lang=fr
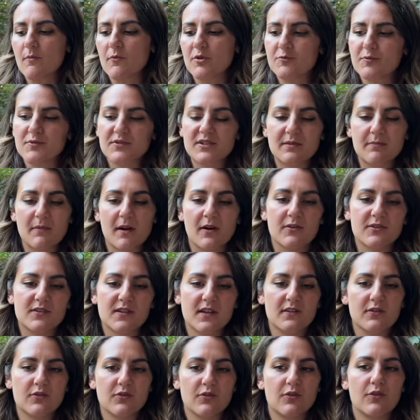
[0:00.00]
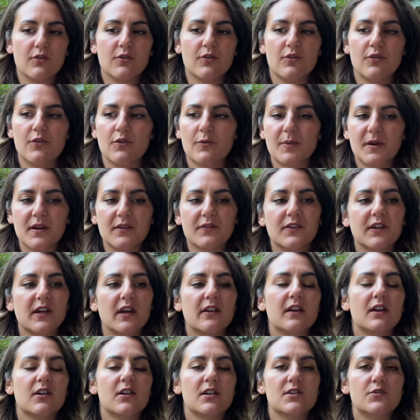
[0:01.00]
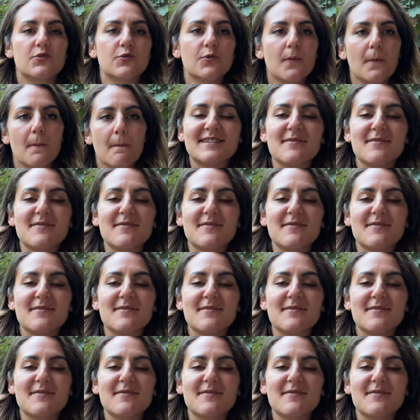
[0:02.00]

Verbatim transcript: moi, je pense que c'est ma recette euh, préférée avec les œufs.